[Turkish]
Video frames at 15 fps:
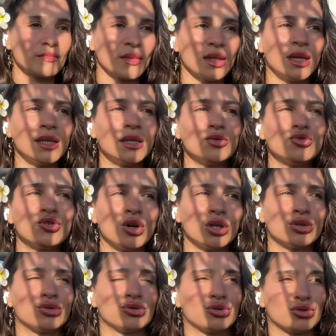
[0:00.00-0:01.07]
Yani
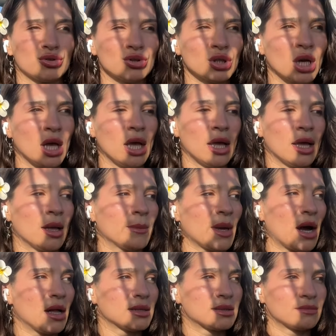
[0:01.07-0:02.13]
şöyle düşünün. Bir
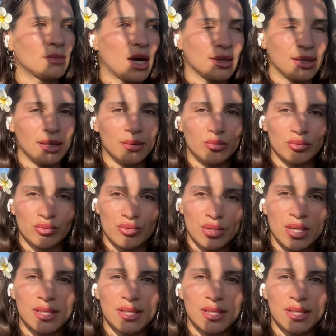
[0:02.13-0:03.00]
altın madeni buldunuz,